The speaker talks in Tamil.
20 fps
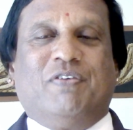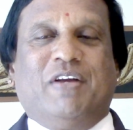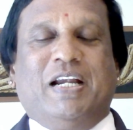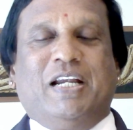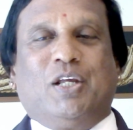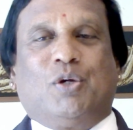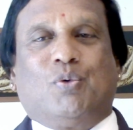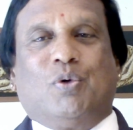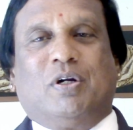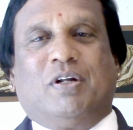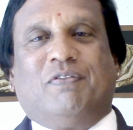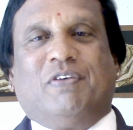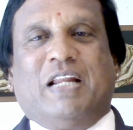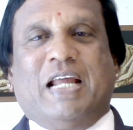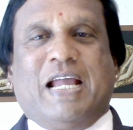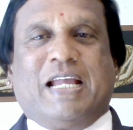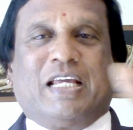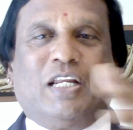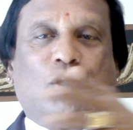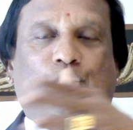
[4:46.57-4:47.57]
வேண்டிக் கொண்டு
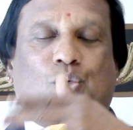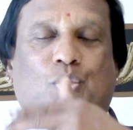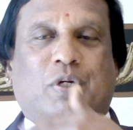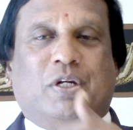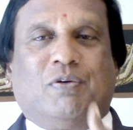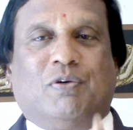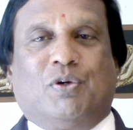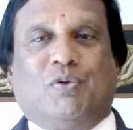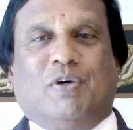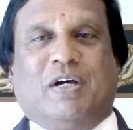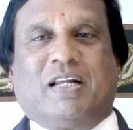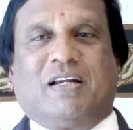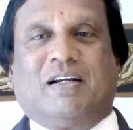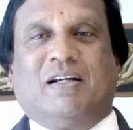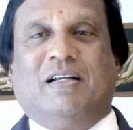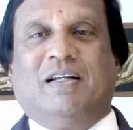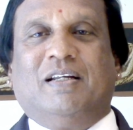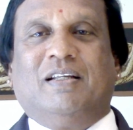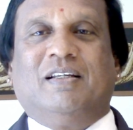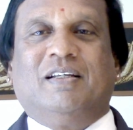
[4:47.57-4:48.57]
விநாயகனை சுற்றி
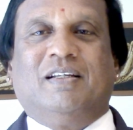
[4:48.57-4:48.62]
வருவார்கள்